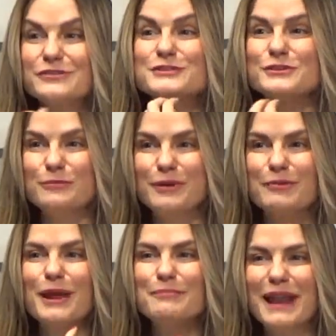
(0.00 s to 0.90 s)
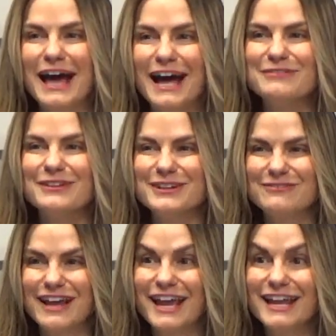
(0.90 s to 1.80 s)
fica só no blá blá blá blá blá
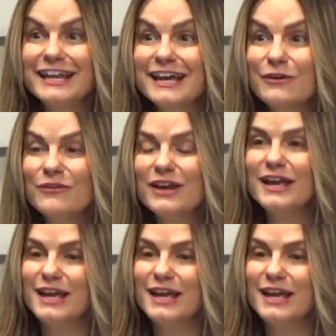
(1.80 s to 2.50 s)
blá. Ele não.